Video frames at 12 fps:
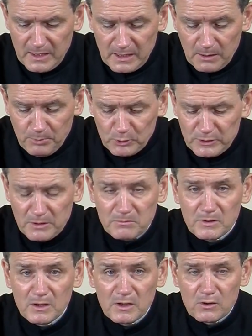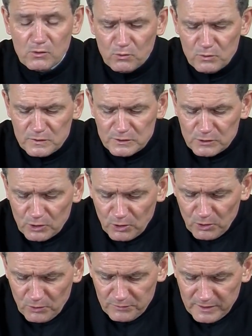A potem
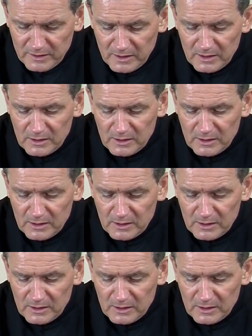uzdrowi